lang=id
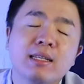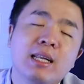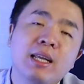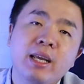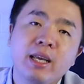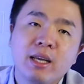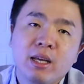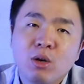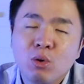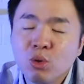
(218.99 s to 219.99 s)
Jadi
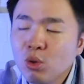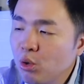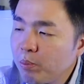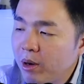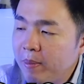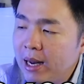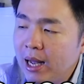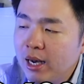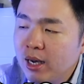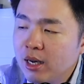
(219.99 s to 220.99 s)
untuk
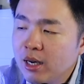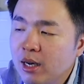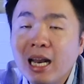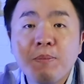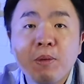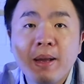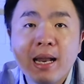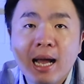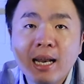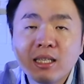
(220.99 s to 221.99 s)
perbedaan nggak ada
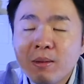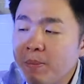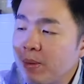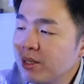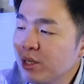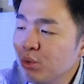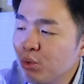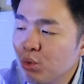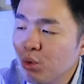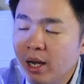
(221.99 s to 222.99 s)
perbedaan sama persis
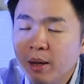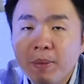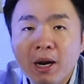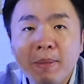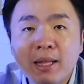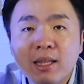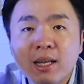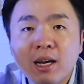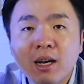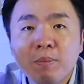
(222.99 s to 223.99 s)
untuk uh,
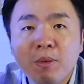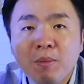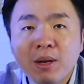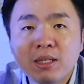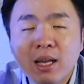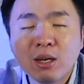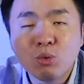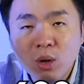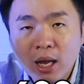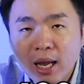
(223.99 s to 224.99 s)
parameter pemeriksaan
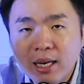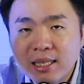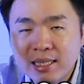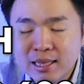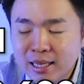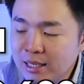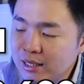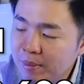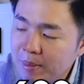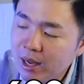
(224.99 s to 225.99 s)
gula di Zitat
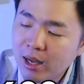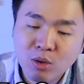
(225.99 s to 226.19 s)
sama